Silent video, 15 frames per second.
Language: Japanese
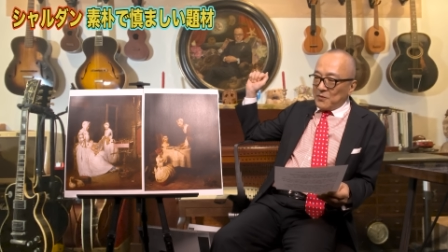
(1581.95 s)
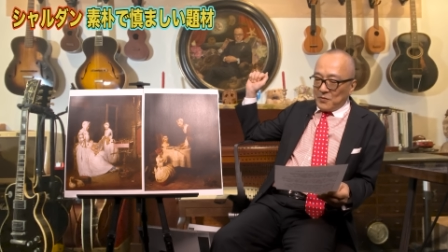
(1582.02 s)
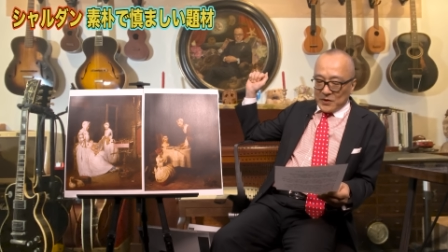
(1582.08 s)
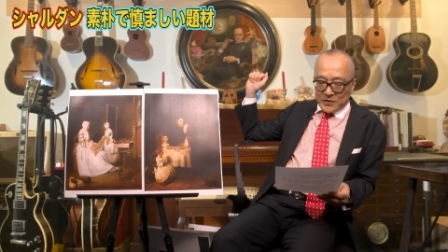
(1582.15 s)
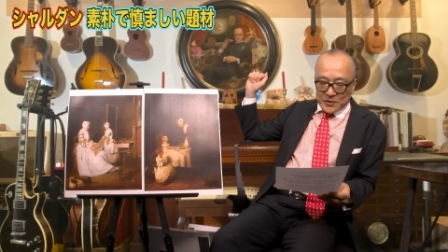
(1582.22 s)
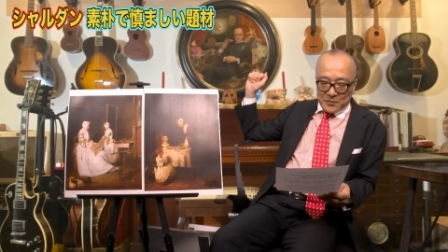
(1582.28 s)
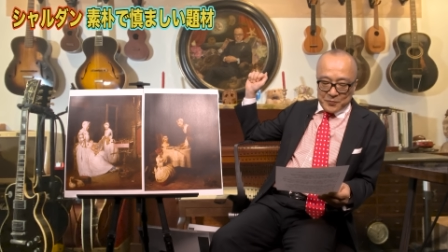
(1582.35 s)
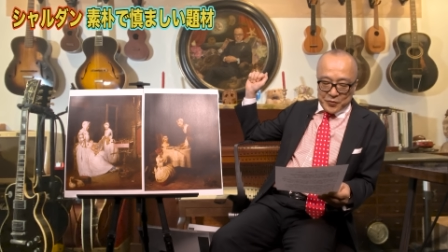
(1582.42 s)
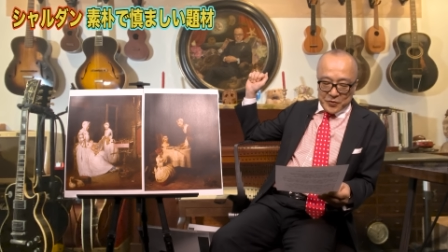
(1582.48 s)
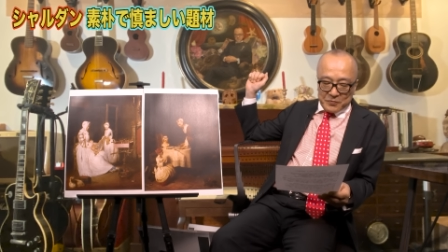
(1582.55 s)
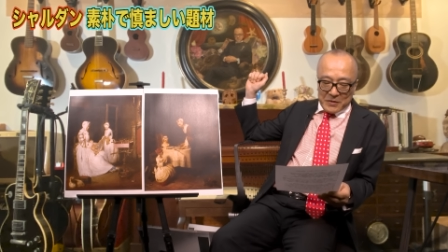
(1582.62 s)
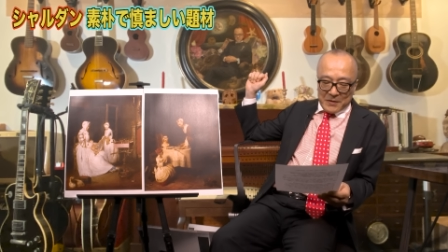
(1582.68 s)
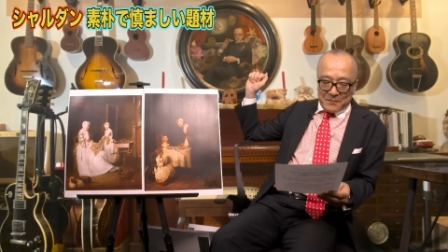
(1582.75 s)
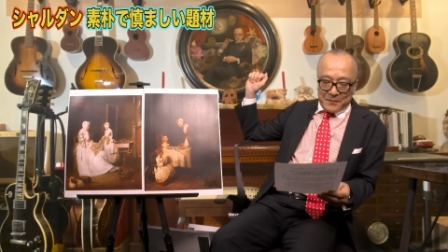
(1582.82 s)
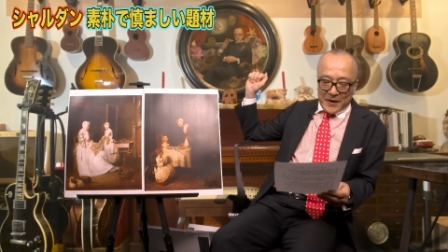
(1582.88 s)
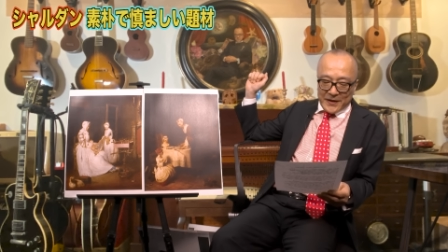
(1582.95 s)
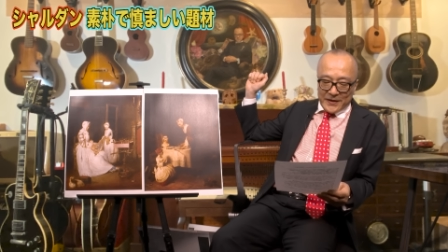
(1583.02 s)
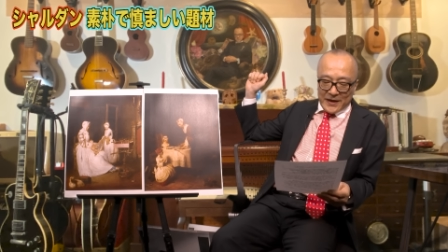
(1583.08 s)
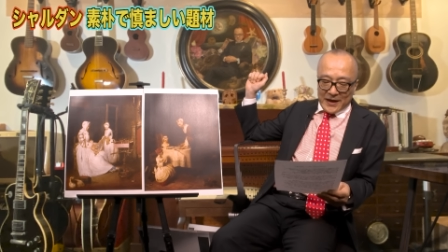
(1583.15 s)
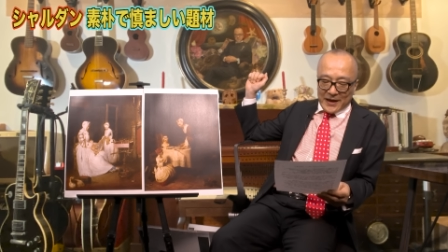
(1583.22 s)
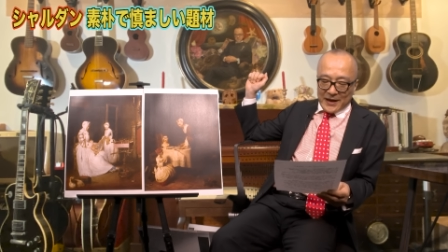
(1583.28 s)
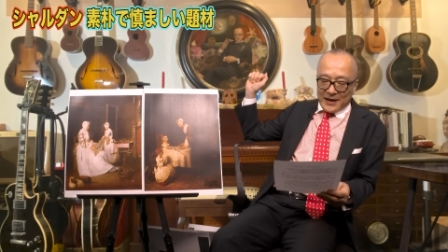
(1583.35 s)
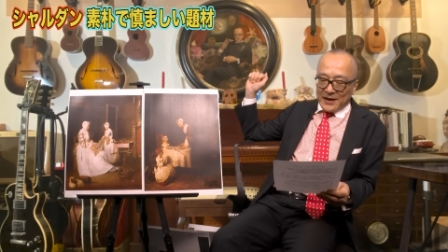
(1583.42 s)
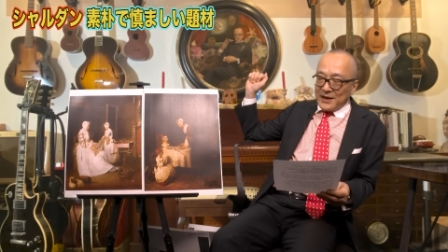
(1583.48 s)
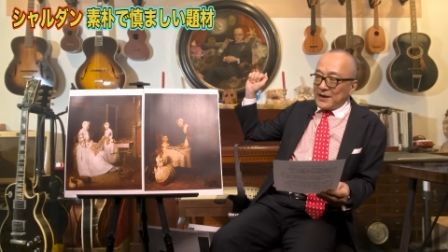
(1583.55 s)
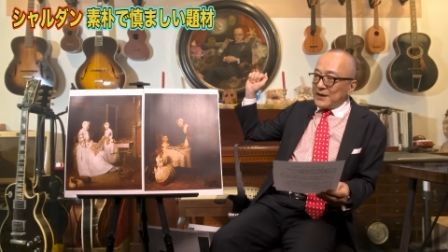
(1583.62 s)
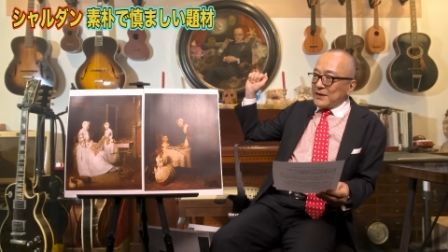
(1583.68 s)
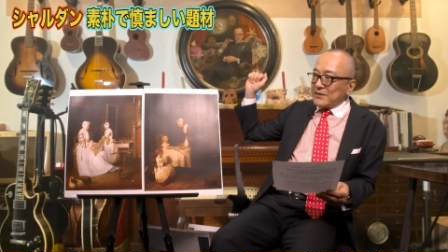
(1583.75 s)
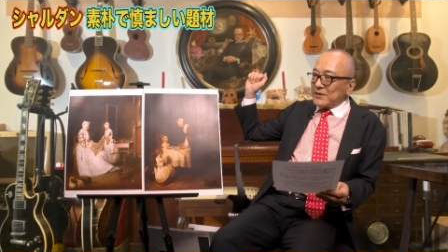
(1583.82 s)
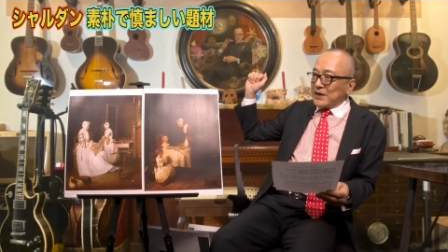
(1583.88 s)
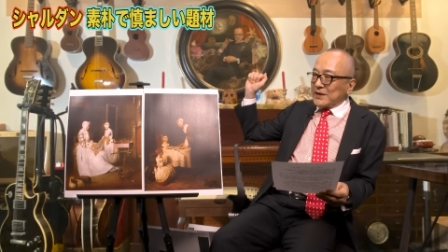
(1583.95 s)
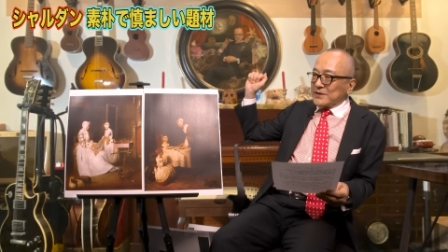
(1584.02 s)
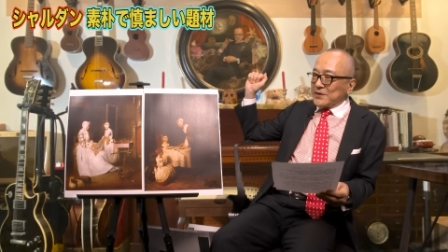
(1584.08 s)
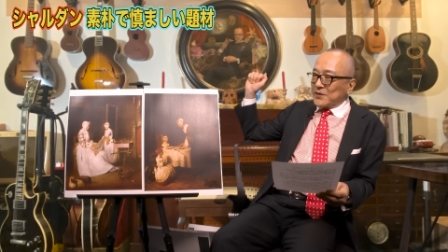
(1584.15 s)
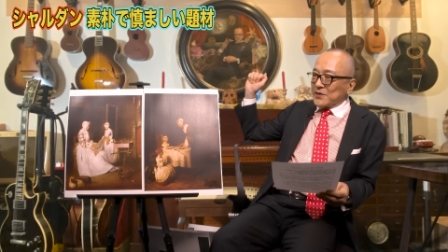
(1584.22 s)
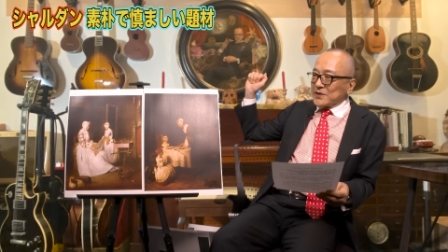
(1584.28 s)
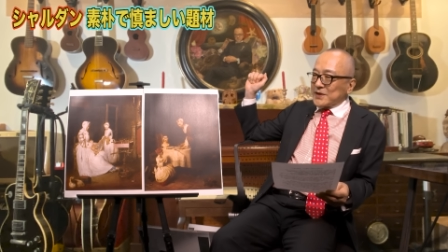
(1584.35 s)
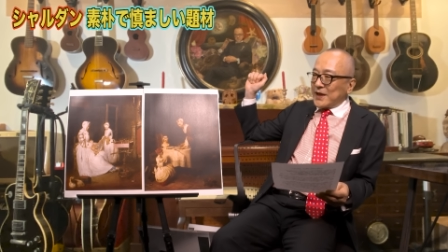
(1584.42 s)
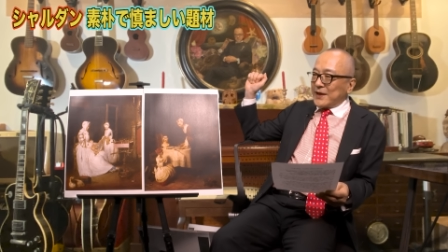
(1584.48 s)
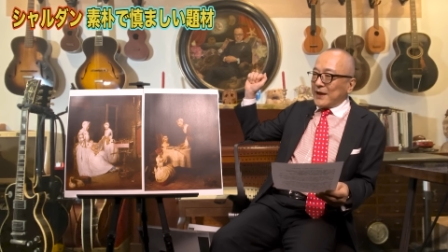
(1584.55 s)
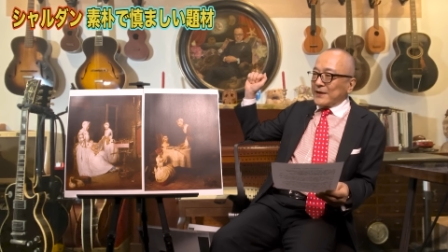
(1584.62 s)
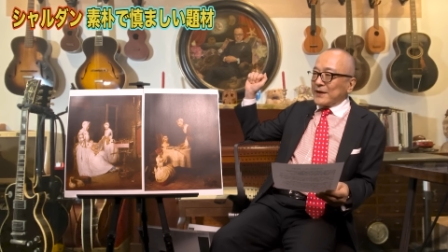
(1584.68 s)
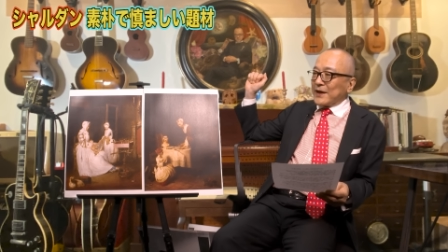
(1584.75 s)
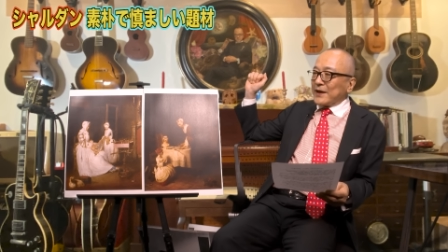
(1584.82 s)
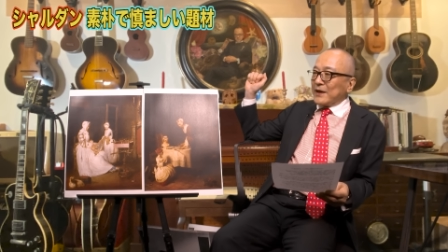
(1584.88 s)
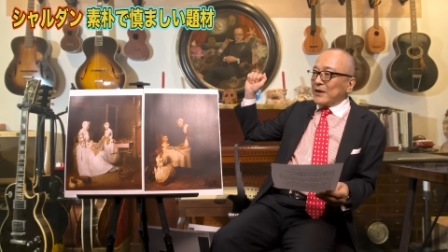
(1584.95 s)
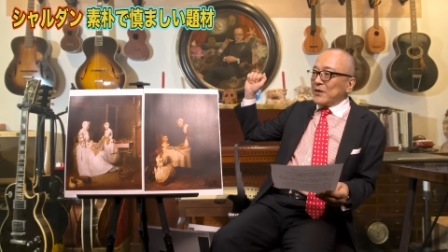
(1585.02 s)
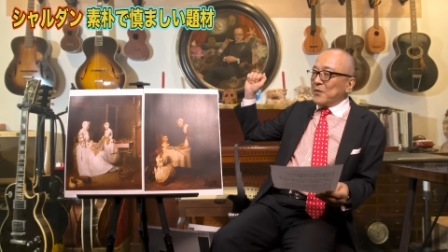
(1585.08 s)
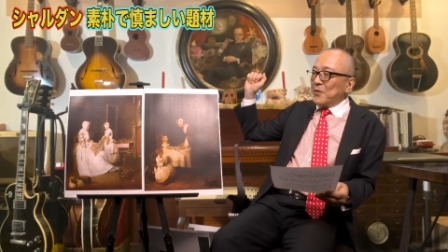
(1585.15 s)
まあ、順風満帆な暮らしをしてたんだけれど